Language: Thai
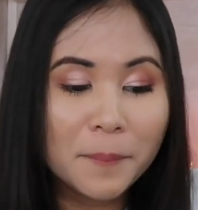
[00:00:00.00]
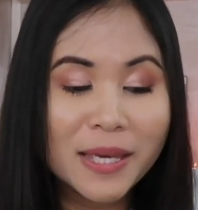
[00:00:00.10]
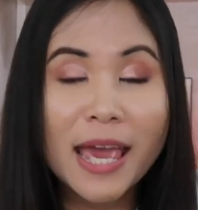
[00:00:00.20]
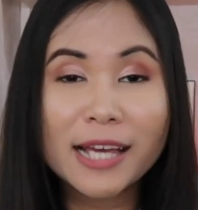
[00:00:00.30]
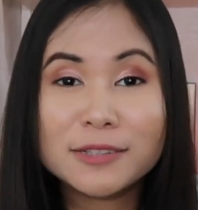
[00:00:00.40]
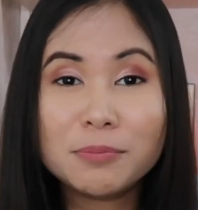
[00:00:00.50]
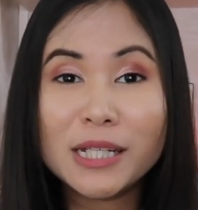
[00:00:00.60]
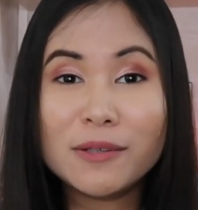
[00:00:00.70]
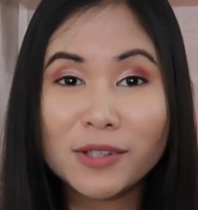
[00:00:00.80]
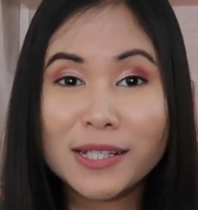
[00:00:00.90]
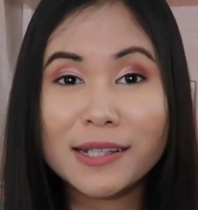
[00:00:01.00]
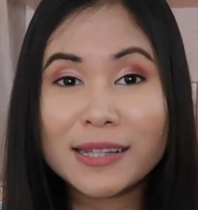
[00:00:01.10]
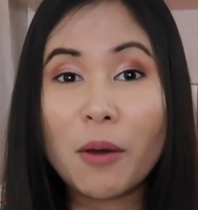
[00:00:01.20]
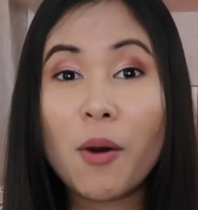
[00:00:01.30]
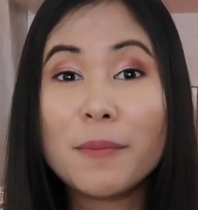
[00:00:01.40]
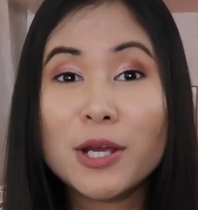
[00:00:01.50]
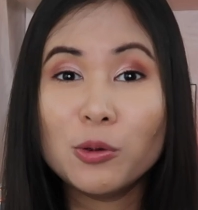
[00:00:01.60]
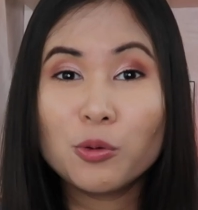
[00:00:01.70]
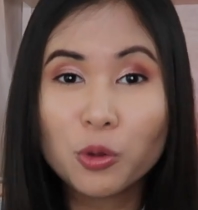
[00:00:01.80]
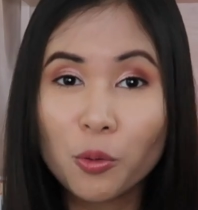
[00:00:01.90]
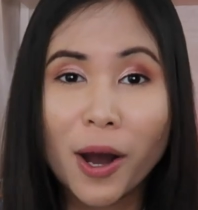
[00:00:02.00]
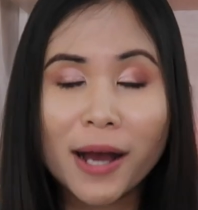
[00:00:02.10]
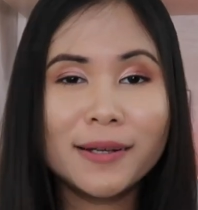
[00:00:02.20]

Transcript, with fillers: มี HPV แต่ว่าไม่รู้ตัว